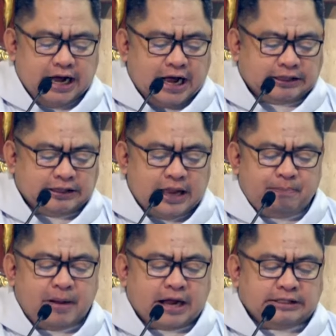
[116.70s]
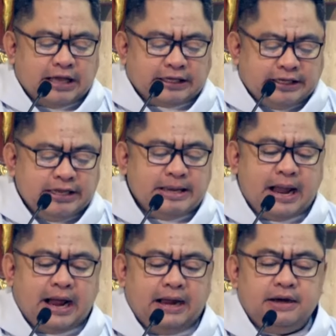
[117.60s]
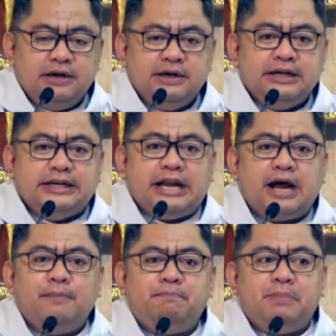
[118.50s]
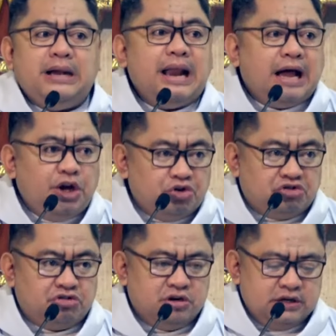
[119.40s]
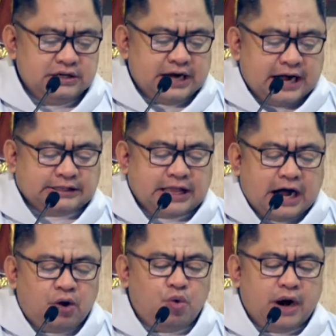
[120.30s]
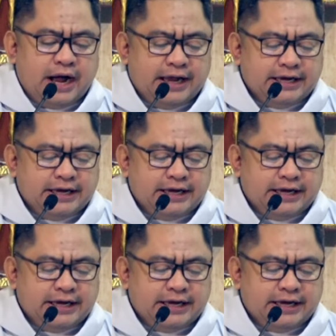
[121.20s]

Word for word: at napakadakila ng plano at awa